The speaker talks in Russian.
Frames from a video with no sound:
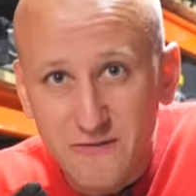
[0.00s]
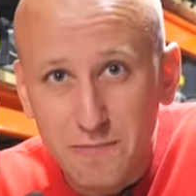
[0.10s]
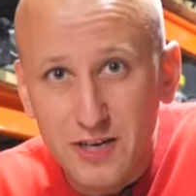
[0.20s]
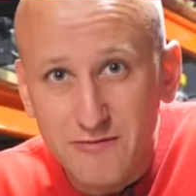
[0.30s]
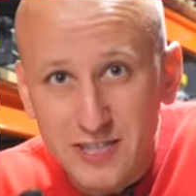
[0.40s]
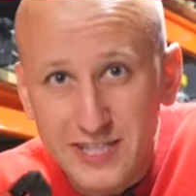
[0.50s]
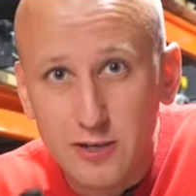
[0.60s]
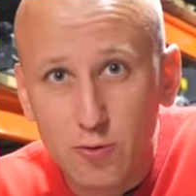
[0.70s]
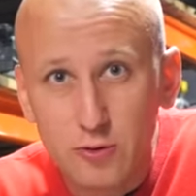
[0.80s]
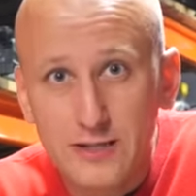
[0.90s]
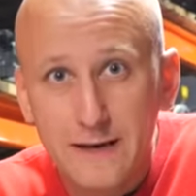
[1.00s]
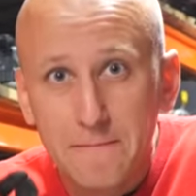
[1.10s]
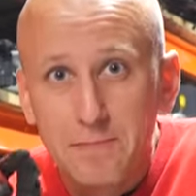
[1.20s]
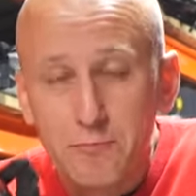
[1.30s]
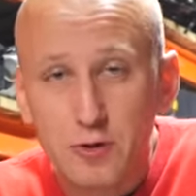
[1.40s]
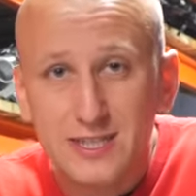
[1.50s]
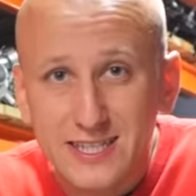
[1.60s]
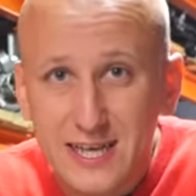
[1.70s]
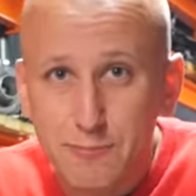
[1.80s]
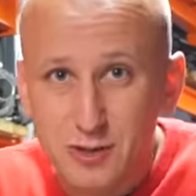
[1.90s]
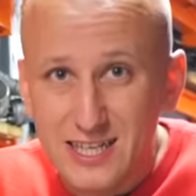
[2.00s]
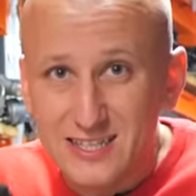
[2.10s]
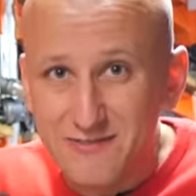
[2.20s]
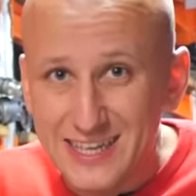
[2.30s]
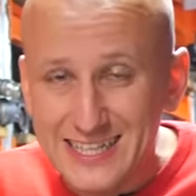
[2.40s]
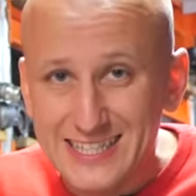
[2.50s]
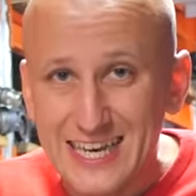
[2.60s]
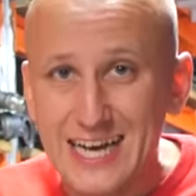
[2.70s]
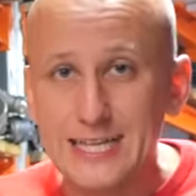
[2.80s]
в первые секунды после запуска двигателя,